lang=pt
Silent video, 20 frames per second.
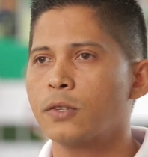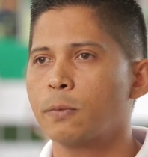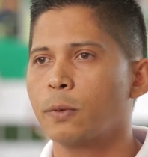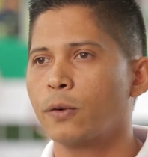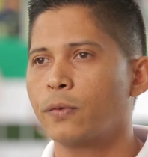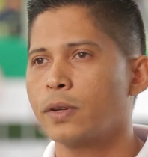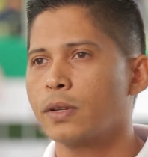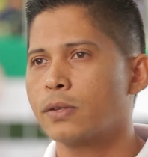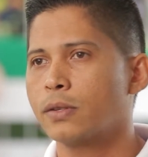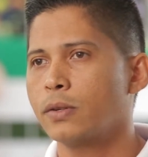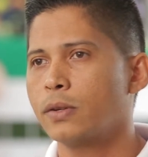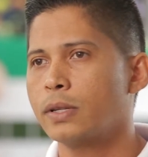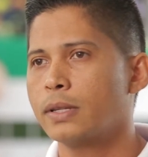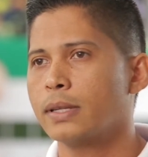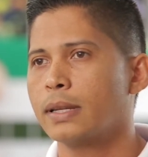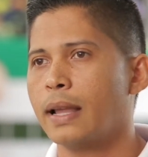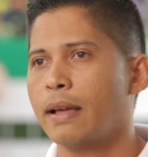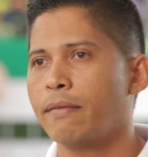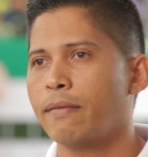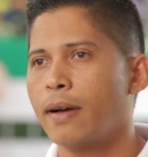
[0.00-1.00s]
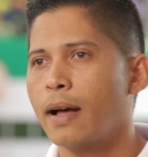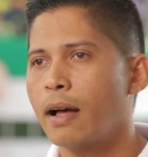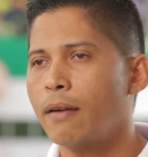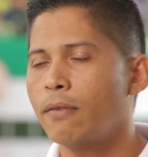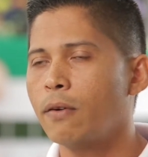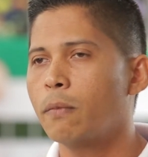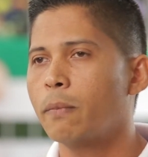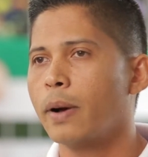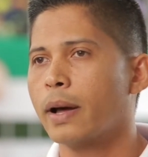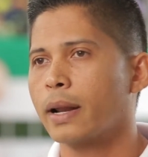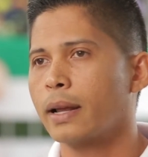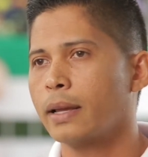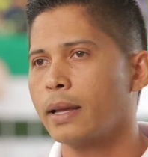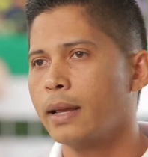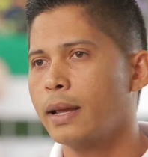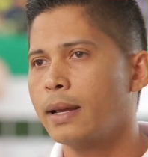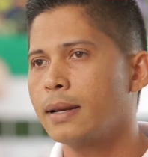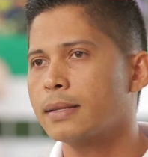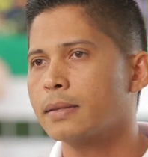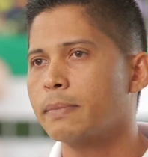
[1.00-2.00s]
os professores levavam para
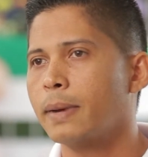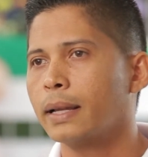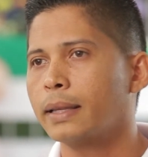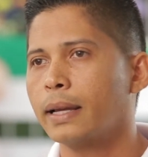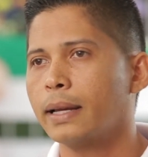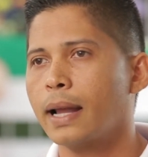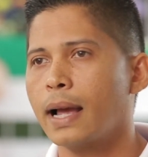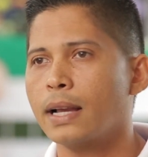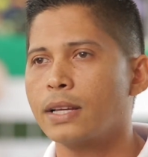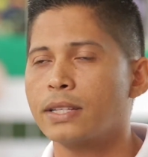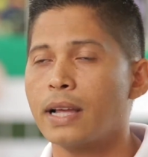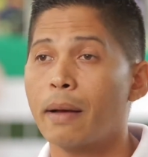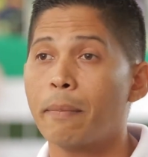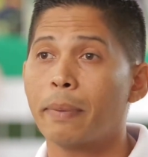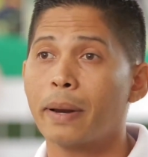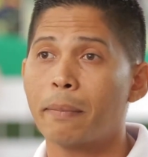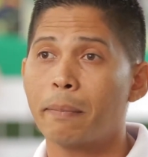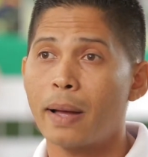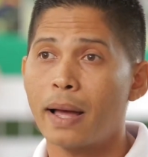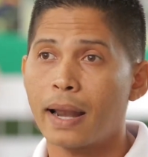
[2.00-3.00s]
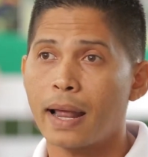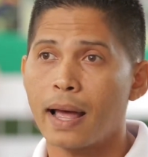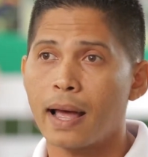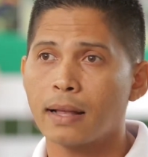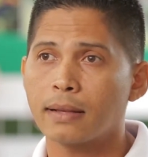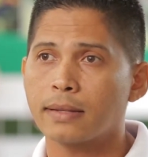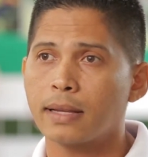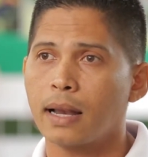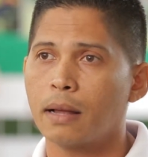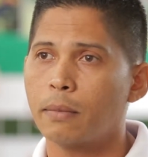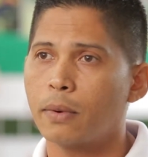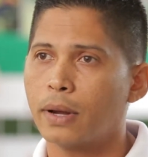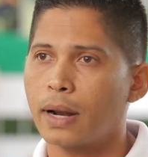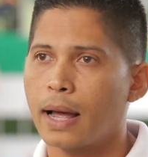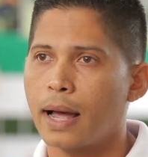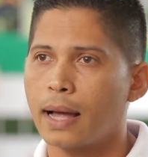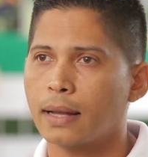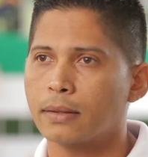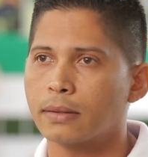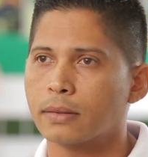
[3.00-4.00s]
eles materiais já preparados,
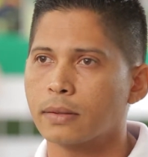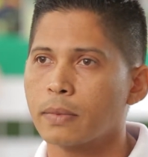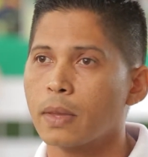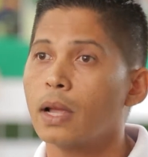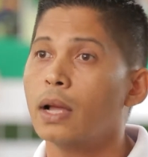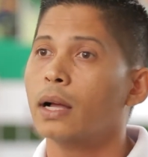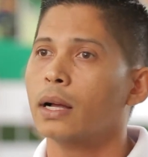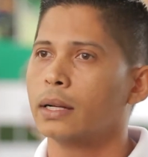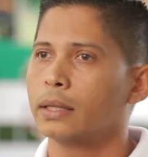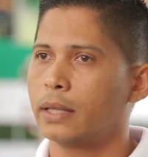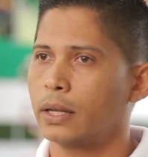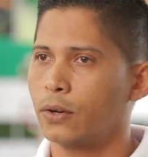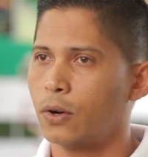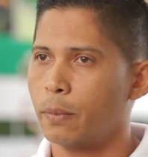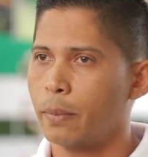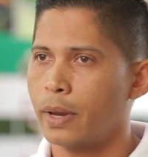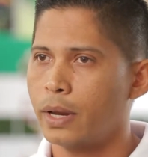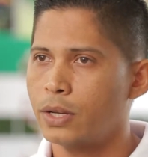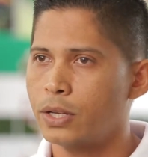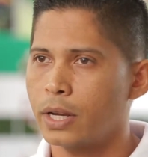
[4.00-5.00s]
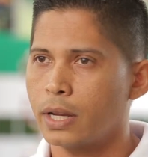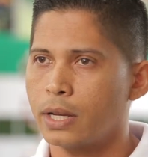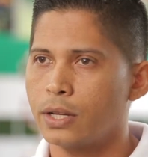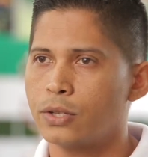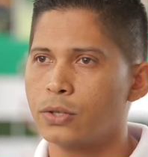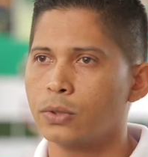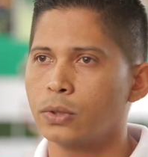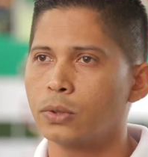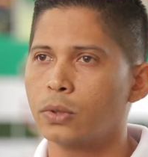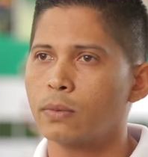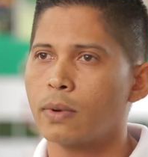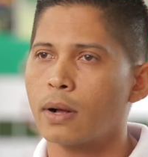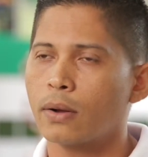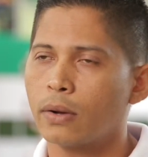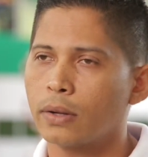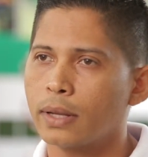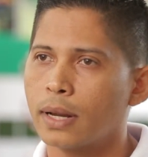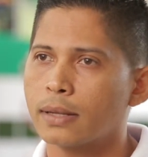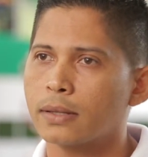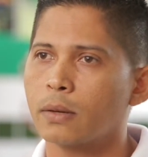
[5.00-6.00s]
elaborados, anteriormente aí junto com a
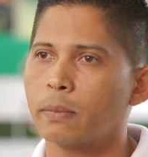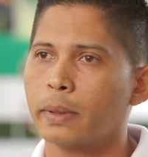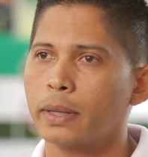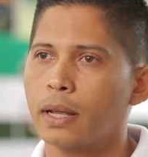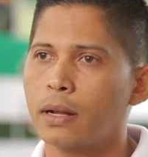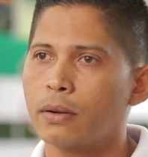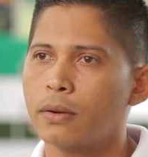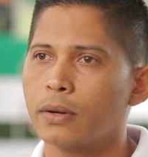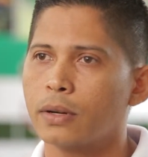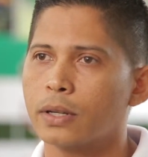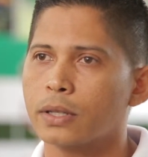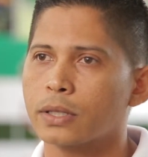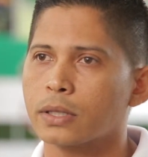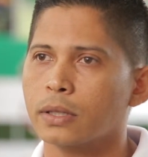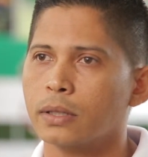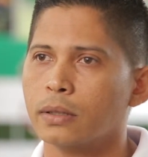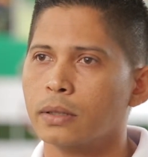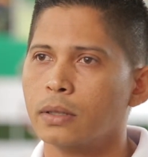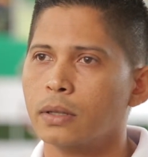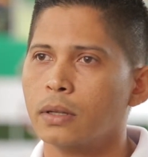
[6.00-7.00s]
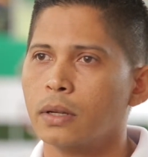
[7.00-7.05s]
coordenação pedagógica.